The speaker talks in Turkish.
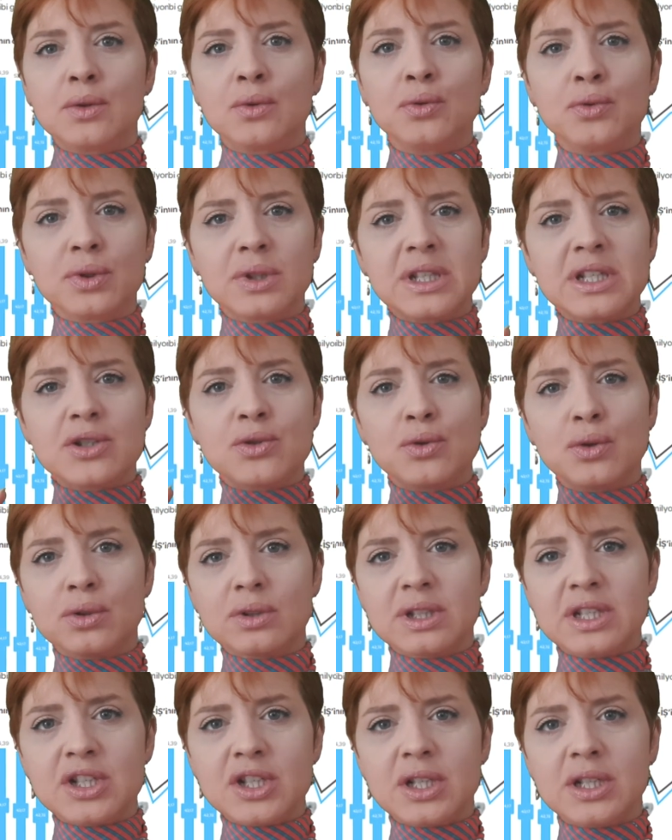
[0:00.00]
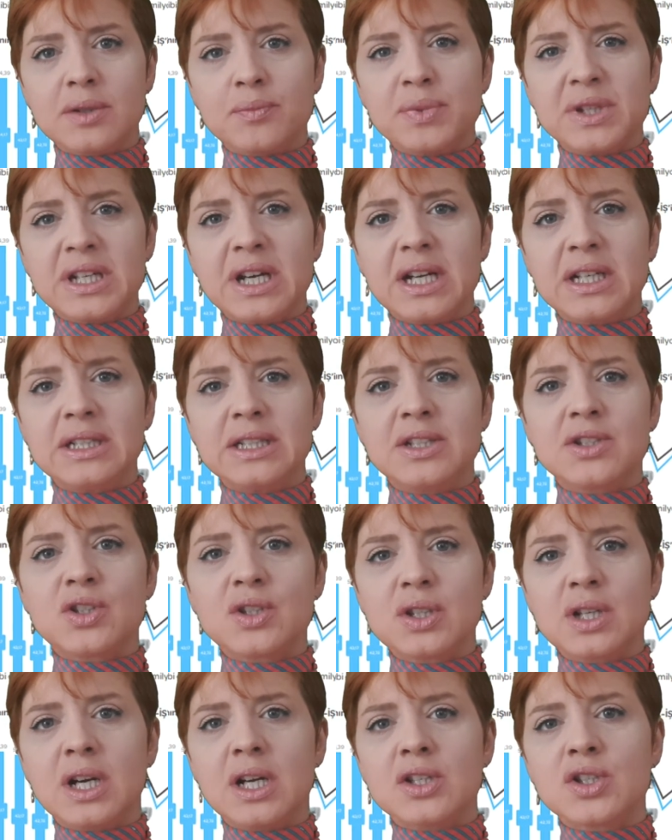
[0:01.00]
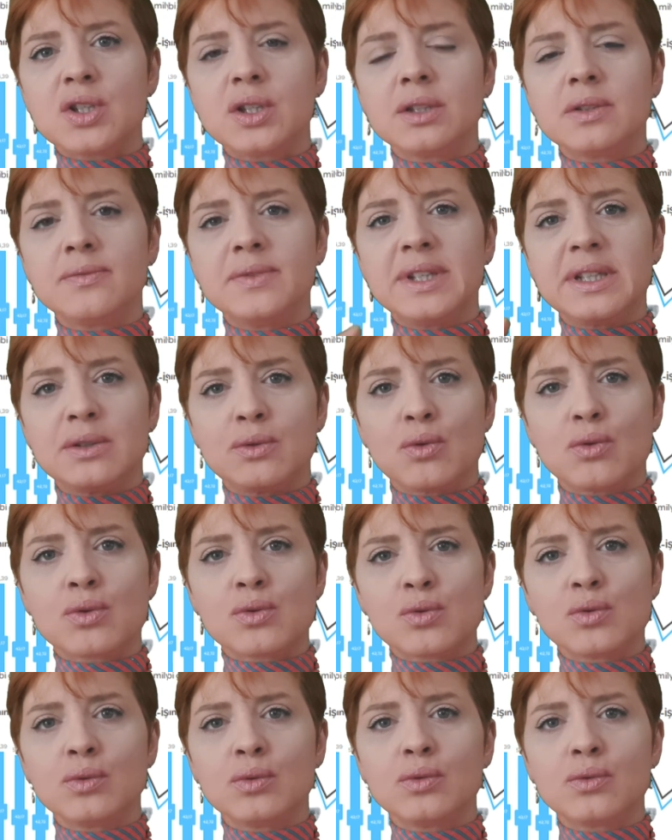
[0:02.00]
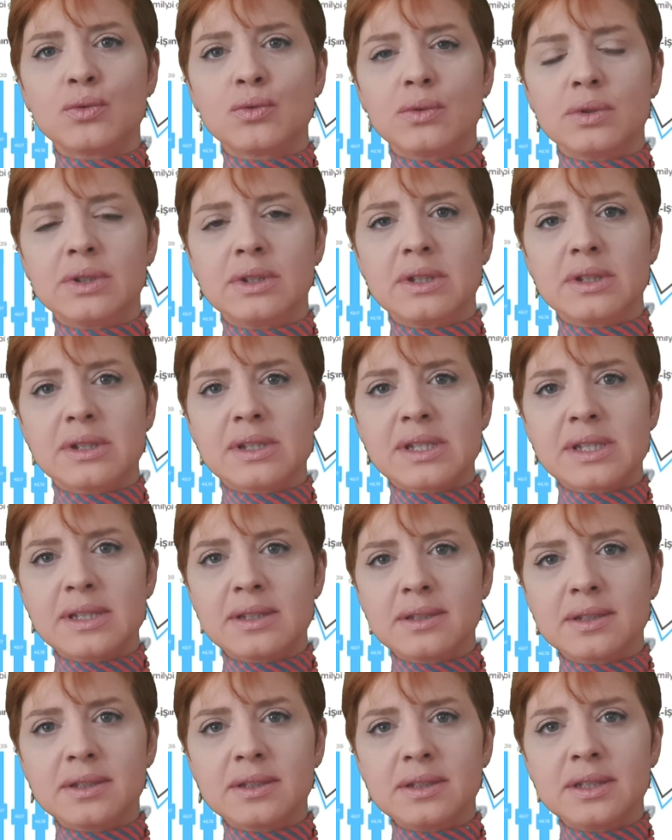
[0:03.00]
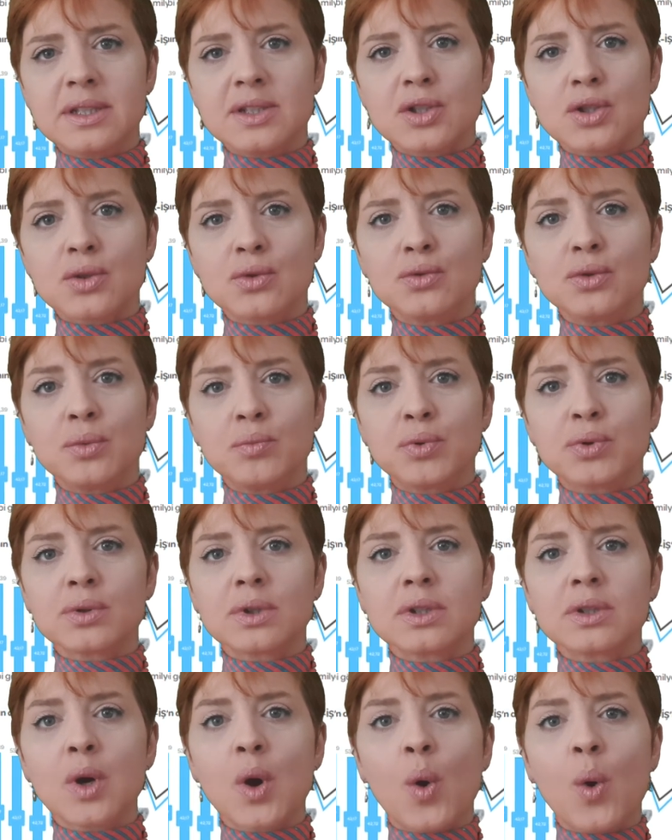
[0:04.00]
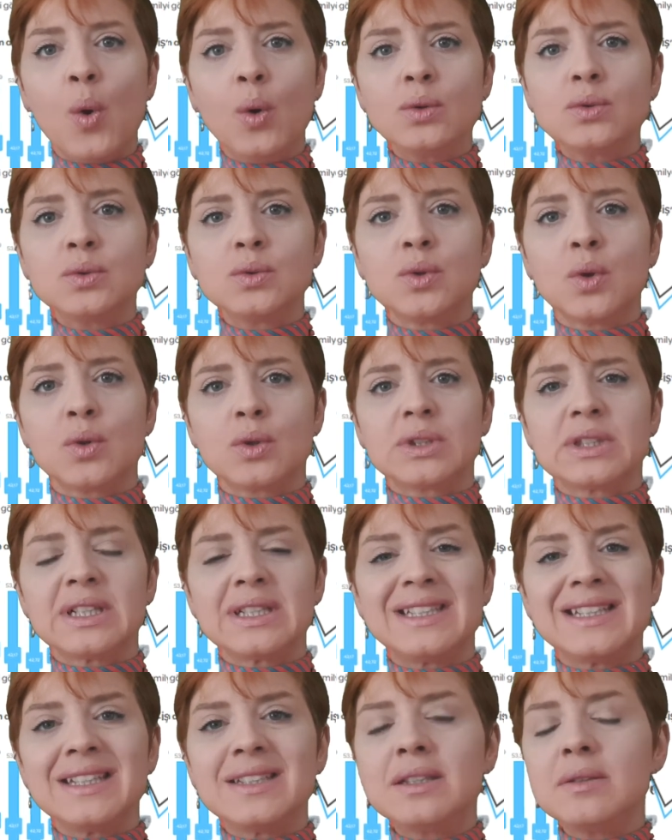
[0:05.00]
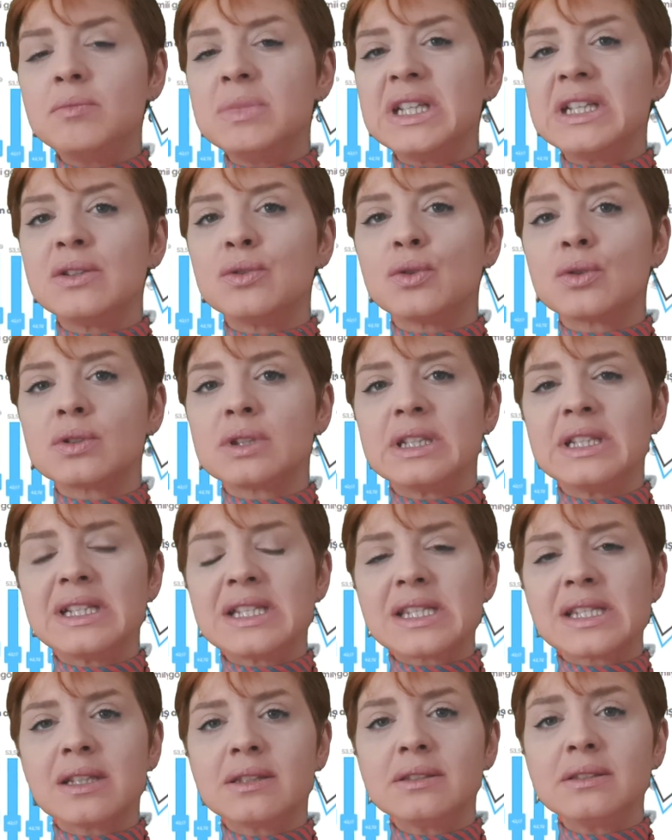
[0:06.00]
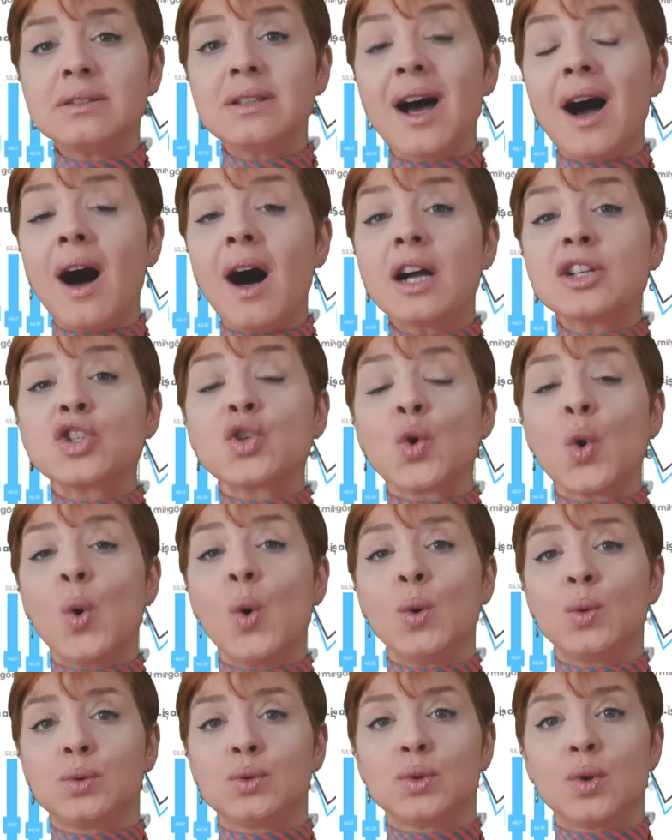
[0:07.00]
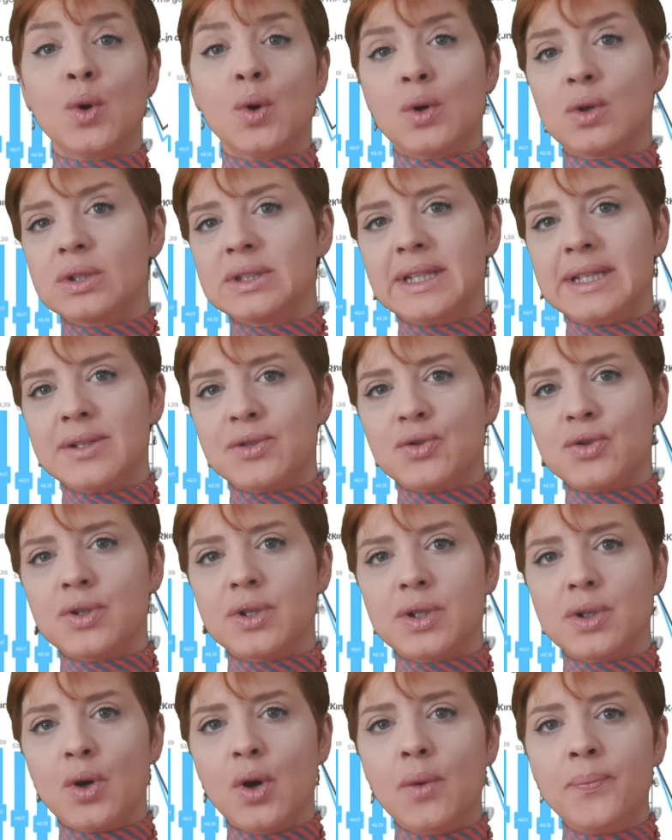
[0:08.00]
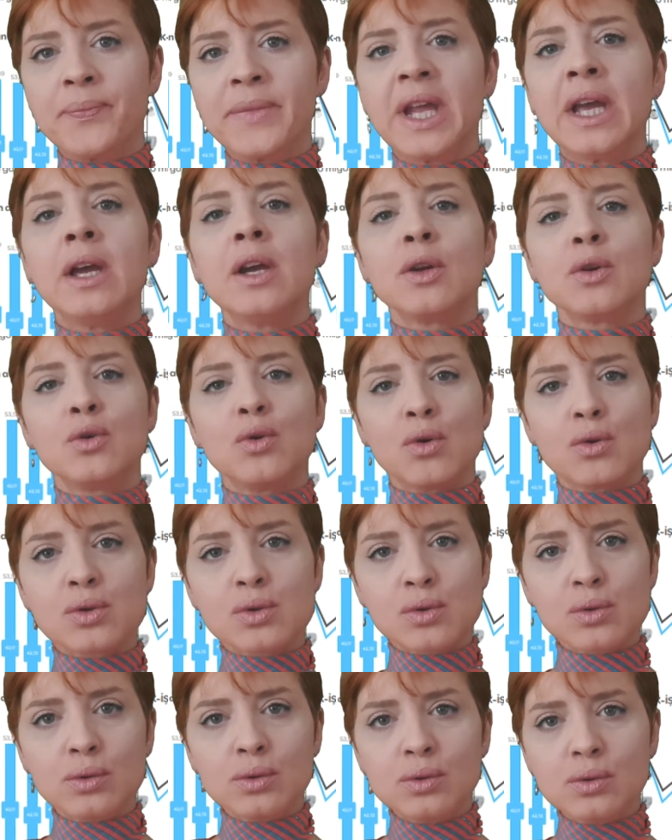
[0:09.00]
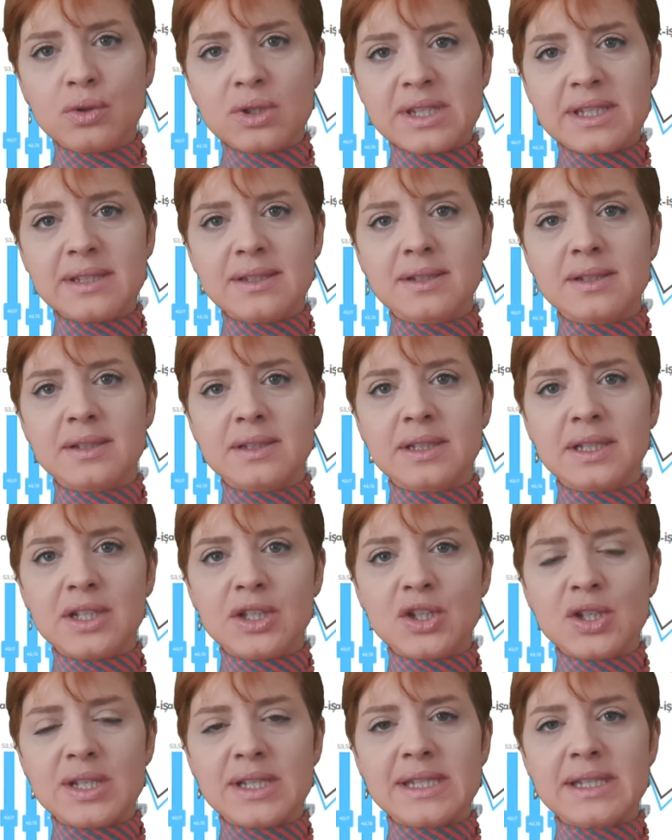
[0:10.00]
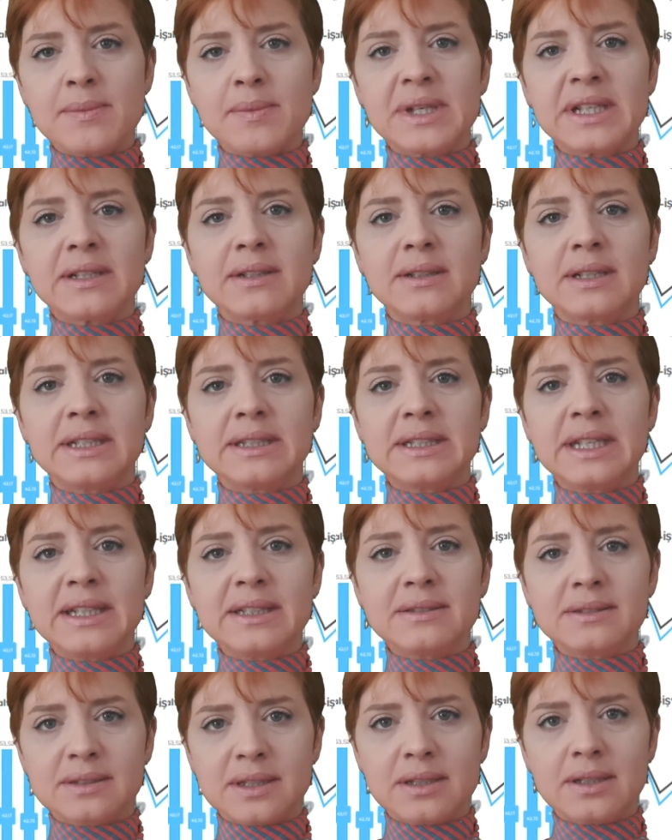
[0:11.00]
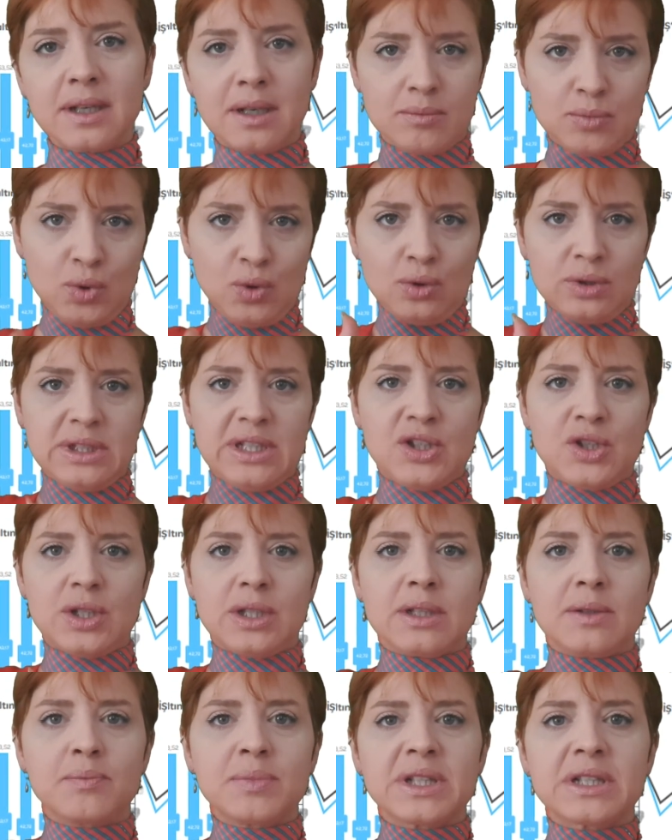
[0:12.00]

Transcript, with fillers: Türk iş 4 kişilik bir aile için açlık ve yoksulluk e, sınırını açıklıyor. Burada da 10.7 milyon insanın aç olduğu ortaya çıkıyor. Yoksulluk sınırı içinse belirlenen rakam 4 kişilik